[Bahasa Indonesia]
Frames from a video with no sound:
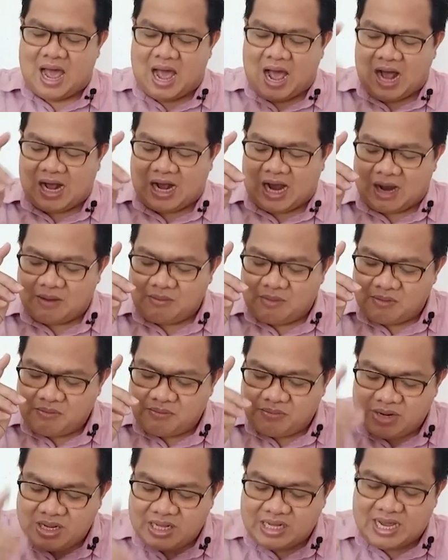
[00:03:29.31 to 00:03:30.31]
akan
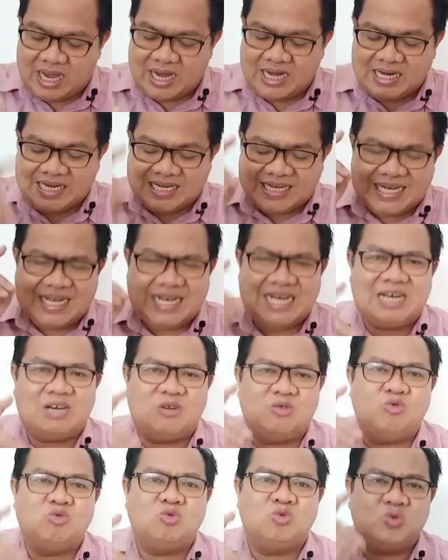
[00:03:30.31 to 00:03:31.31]
memberikan
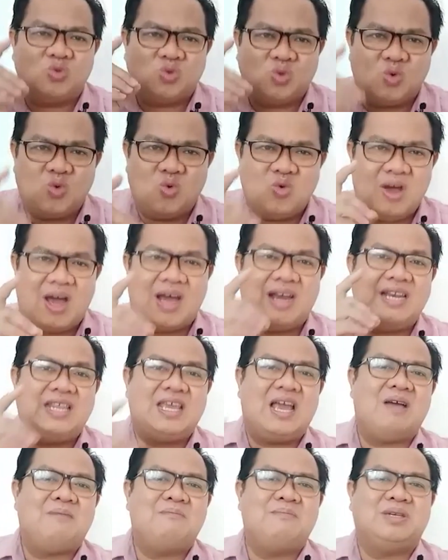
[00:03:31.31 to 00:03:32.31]
keuntungan
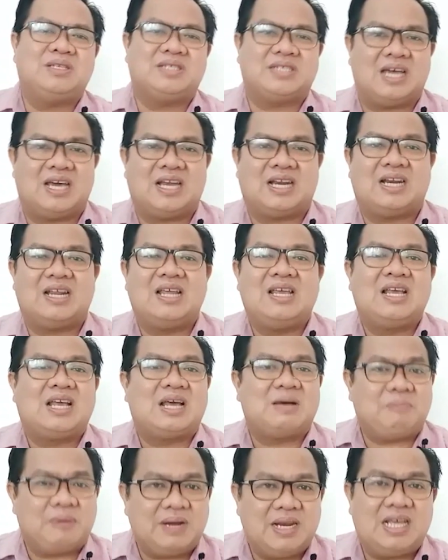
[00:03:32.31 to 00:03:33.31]
yang besar
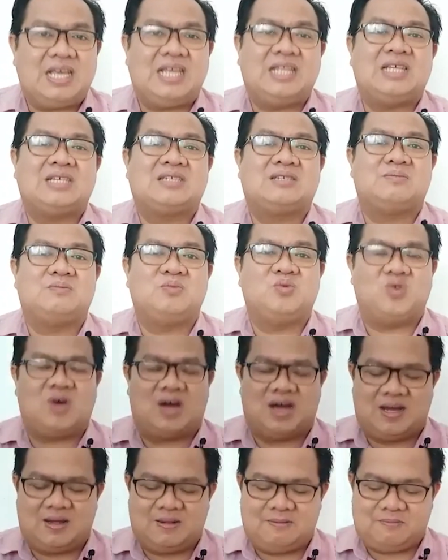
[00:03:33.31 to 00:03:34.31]
kepada kita semua.
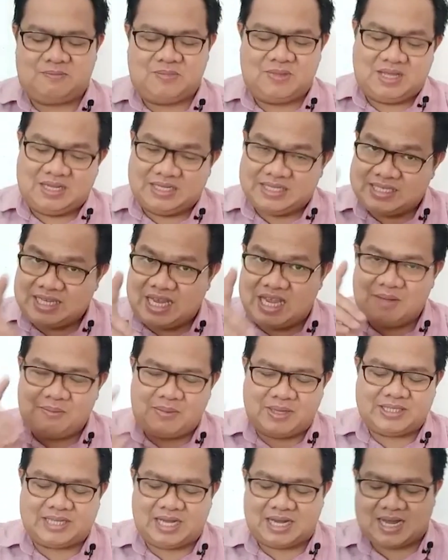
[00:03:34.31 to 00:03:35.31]
Saya
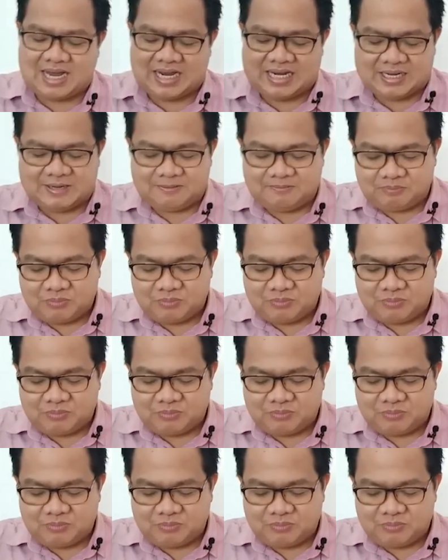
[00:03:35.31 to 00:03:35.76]
bacakan.